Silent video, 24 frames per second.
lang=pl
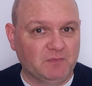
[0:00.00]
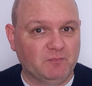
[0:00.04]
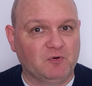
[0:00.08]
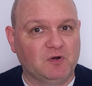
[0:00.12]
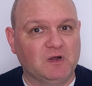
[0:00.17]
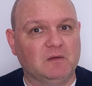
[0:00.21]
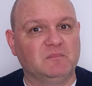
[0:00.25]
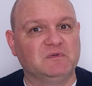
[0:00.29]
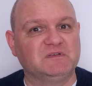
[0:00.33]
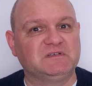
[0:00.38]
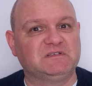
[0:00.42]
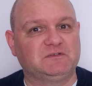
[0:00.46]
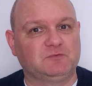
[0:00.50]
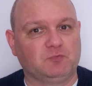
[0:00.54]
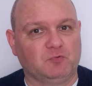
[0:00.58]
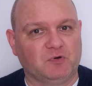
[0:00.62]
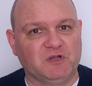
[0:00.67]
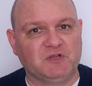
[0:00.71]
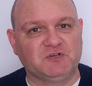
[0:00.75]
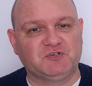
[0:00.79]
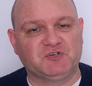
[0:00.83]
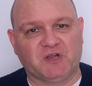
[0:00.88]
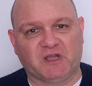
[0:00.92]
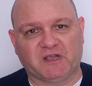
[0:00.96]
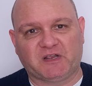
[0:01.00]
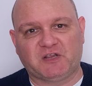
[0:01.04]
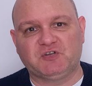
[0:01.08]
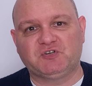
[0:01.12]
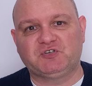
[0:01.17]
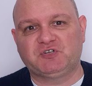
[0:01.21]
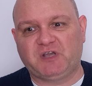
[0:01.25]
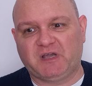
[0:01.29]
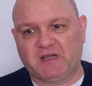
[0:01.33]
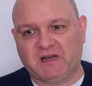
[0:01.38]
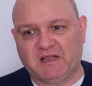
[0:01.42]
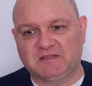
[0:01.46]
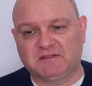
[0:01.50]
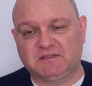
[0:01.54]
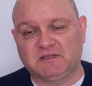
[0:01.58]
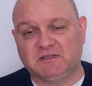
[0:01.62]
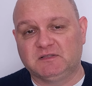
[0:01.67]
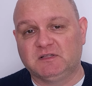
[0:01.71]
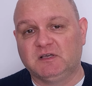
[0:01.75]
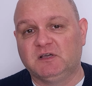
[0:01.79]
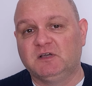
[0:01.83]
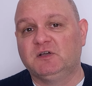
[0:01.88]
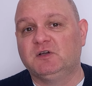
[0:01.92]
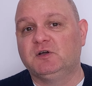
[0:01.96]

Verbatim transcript: byłem zły, że jakiś kretyn